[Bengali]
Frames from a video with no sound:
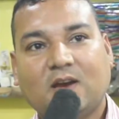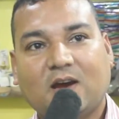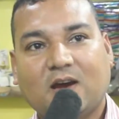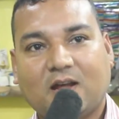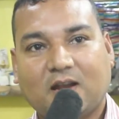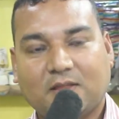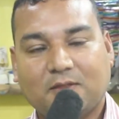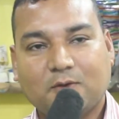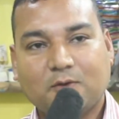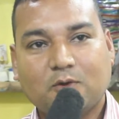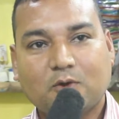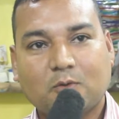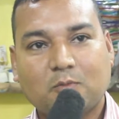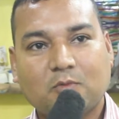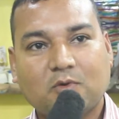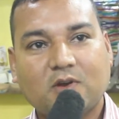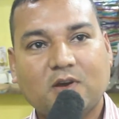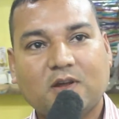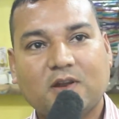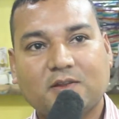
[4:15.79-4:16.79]
হারাধন
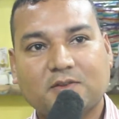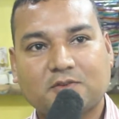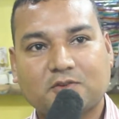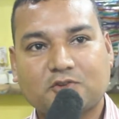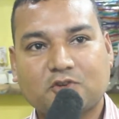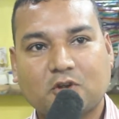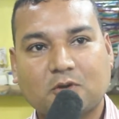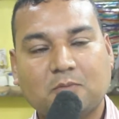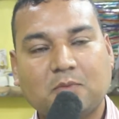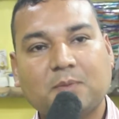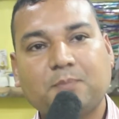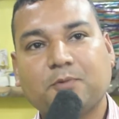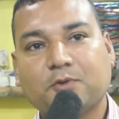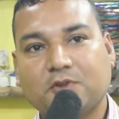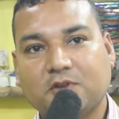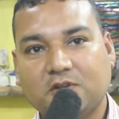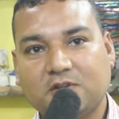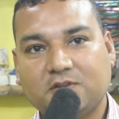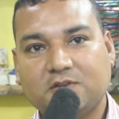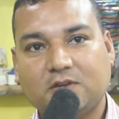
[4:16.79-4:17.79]
কর্মকার একজন সংবাদ
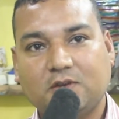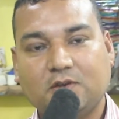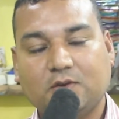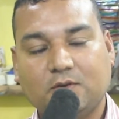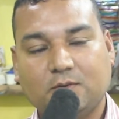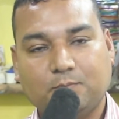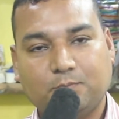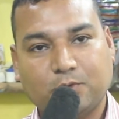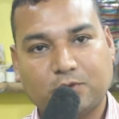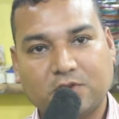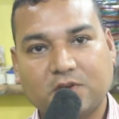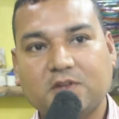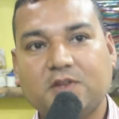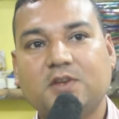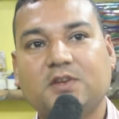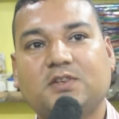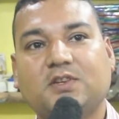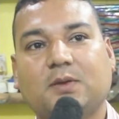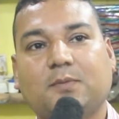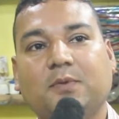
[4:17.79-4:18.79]
প্রতিনিধি
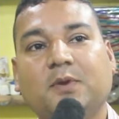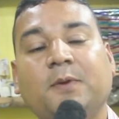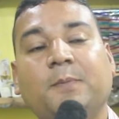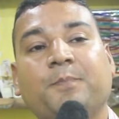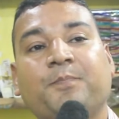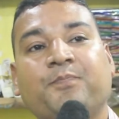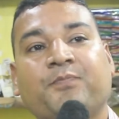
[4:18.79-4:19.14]
প্রতিনিধি হিসাবে